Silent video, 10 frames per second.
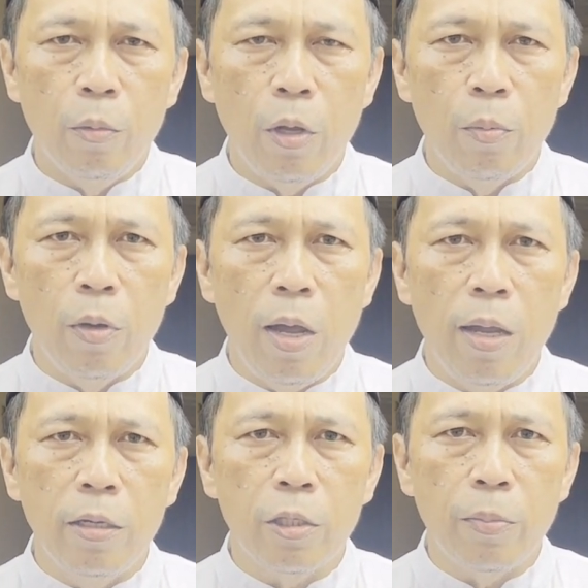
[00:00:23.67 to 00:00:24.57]

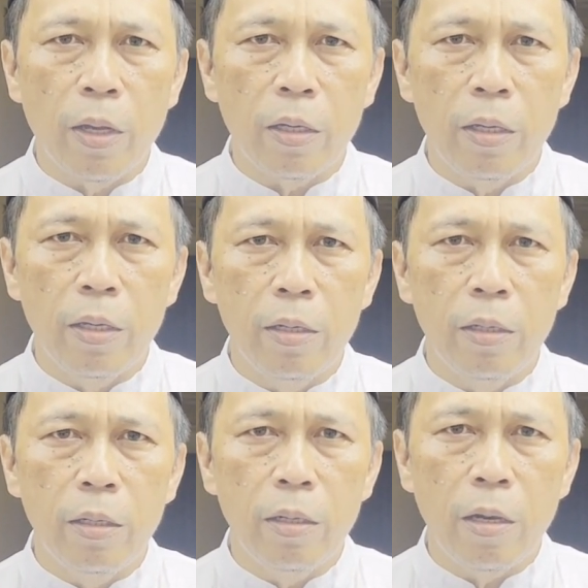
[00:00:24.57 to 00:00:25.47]
Mudah-mudahan semakin
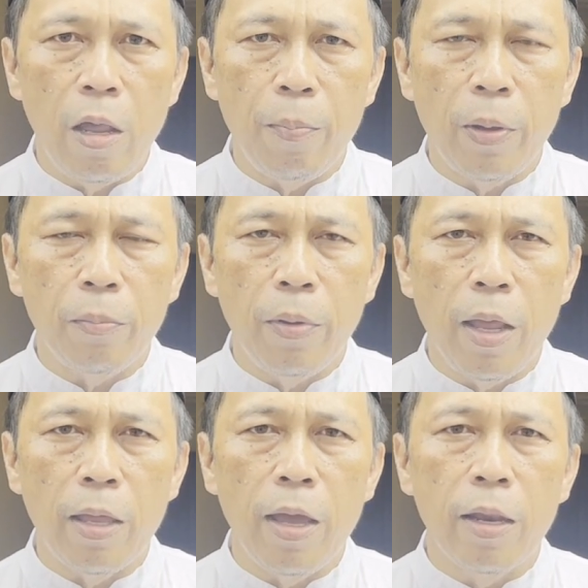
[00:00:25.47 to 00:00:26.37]
dapat
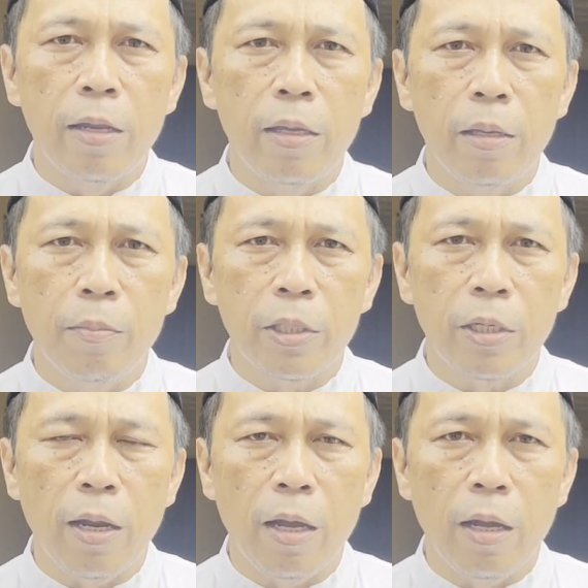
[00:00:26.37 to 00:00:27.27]
melayani
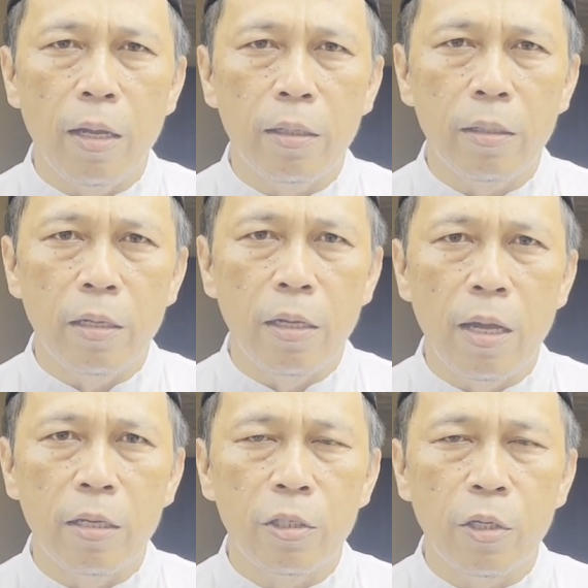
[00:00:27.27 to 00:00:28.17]
masyarakat
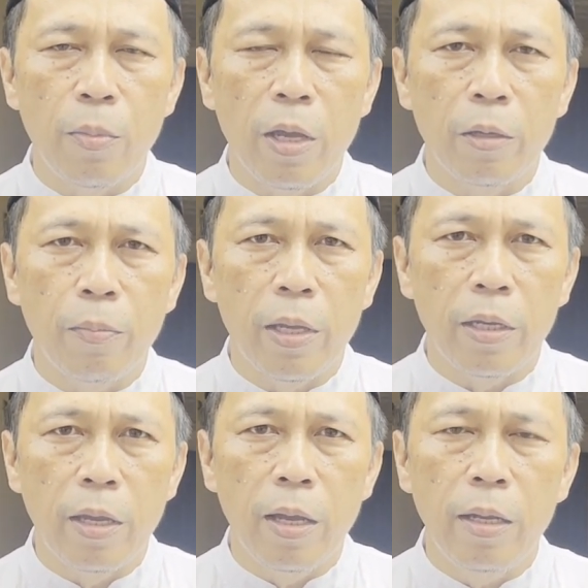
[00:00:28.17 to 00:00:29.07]
dengan
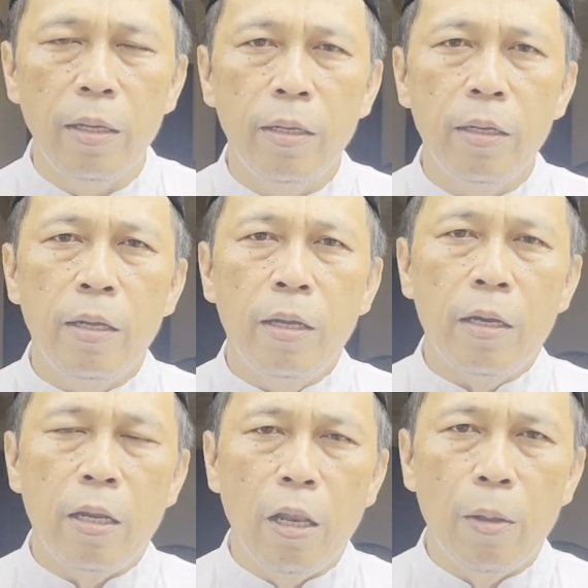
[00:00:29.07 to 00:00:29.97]
sebaik-baiknya
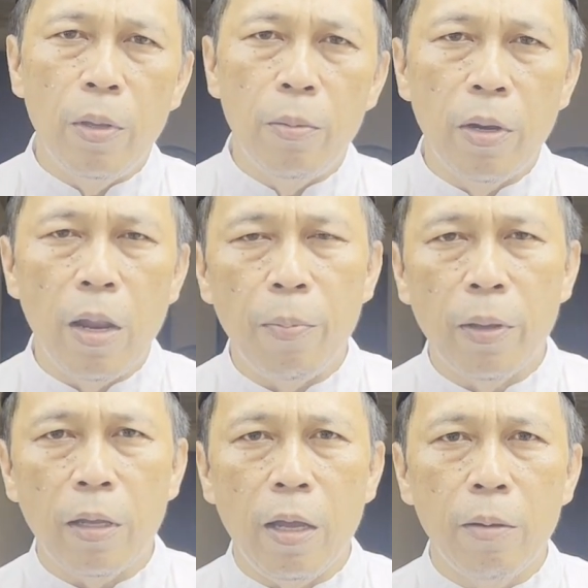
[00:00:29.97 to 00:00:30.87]
dan lebih
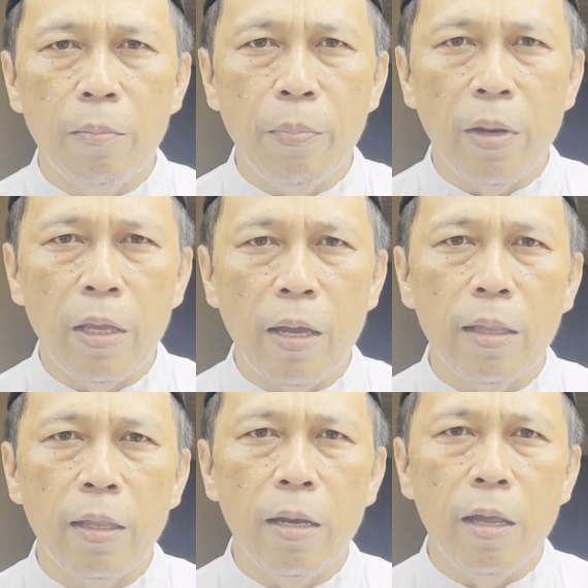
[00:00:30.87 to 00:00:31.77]
mendapatkan
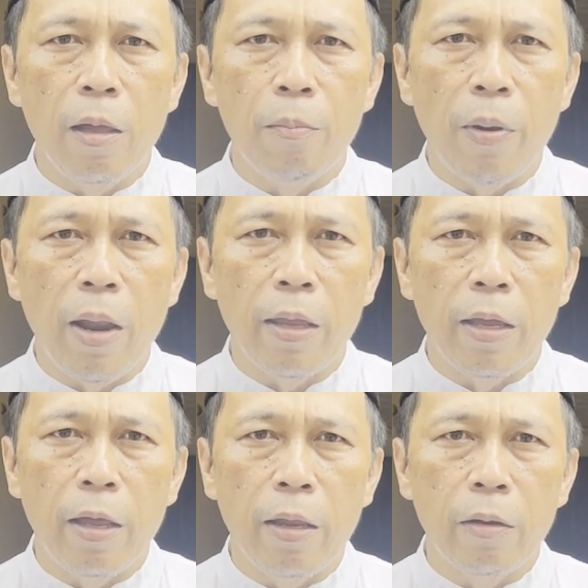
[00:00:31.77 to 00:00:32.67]
peningkatan dalam
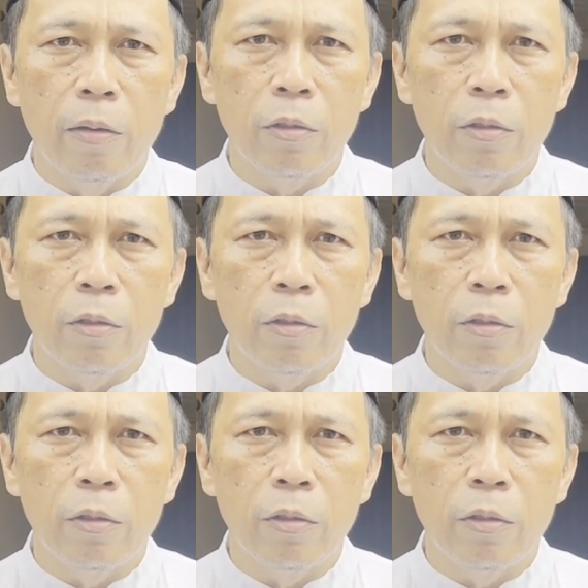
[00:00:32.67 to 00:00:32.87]
pelayanan.